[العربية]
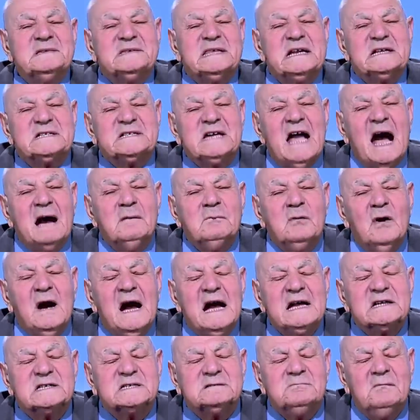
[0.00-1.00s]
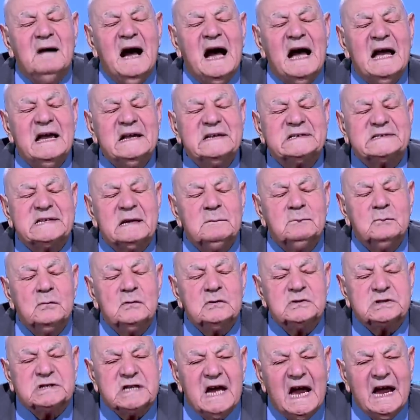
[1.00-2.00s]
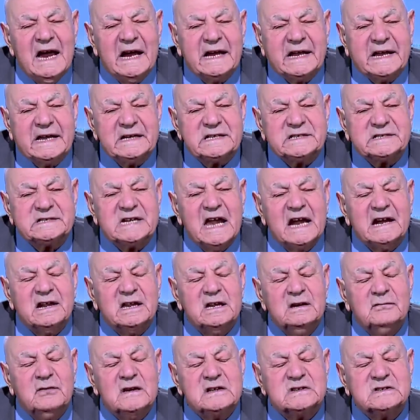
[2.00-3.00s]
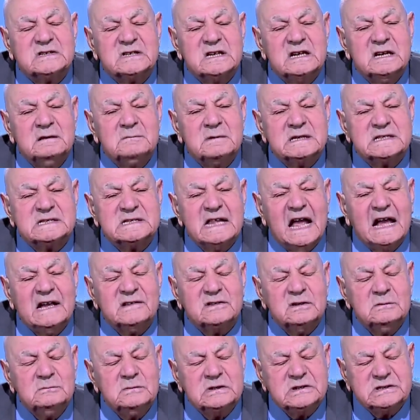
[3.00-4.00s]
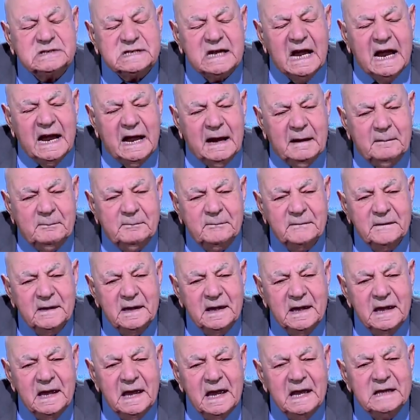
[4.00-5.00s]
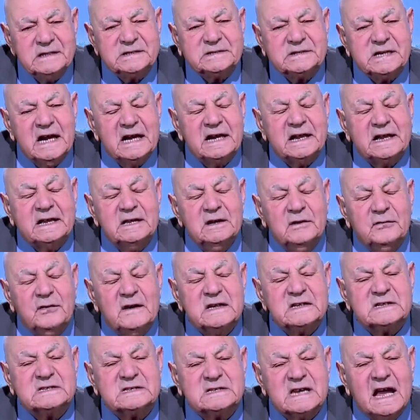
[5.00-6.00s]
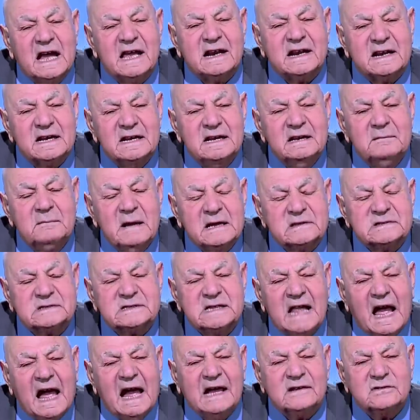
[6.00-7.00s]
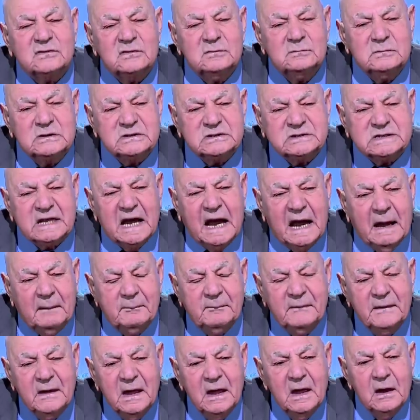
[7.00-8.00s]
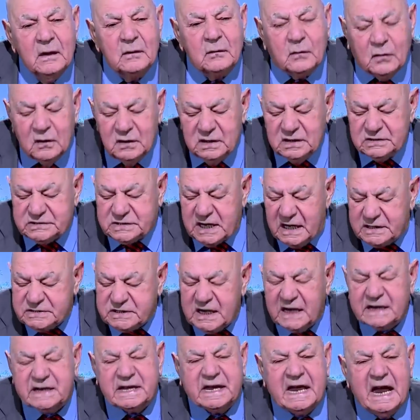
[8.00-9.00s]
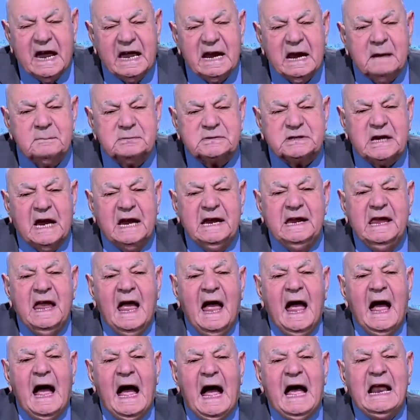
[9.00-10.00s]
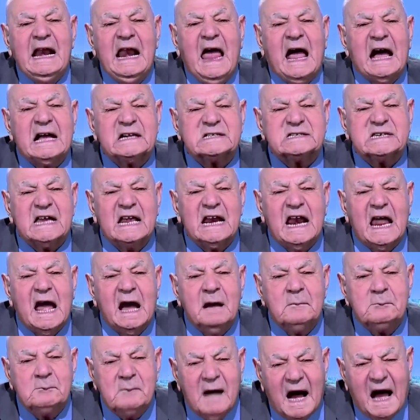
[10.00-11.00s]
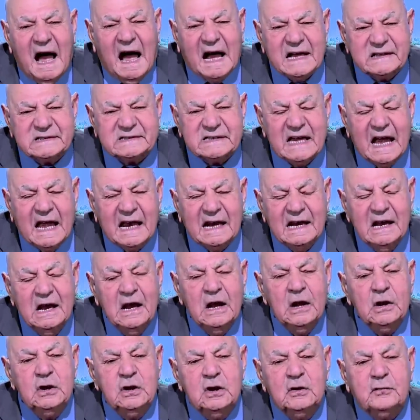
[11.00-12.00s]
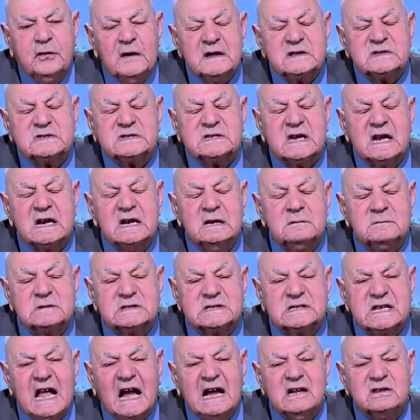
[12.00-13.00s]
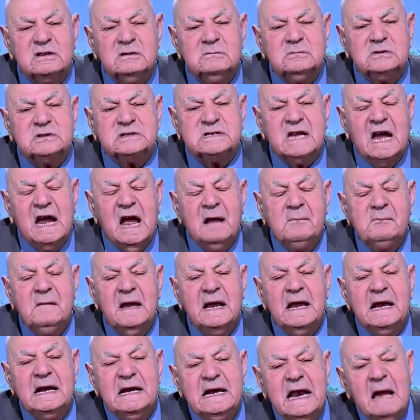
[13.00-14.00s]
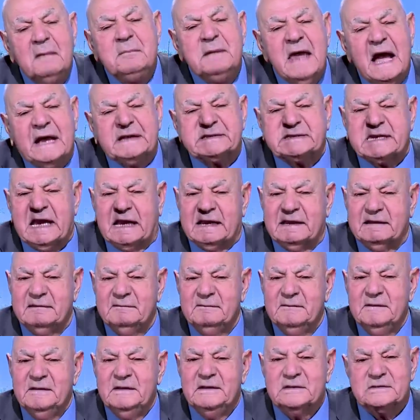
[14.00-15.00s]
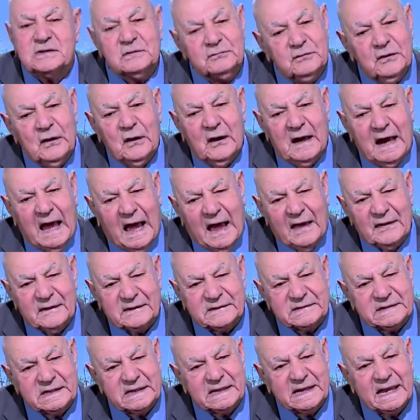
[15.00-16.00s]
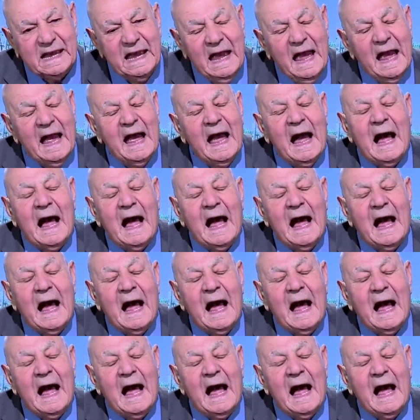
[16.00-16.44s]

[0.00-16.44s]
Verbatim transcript: من تشابه اسماء يسموه شك الشك يفسر لمصلحه المتهم الشك يفسر لمصلحة المتهم كل شكينا بشيء هل حصل أم ما حصل يفسر لمصلحة المتهم لم يحصل شوفوا له حضرتك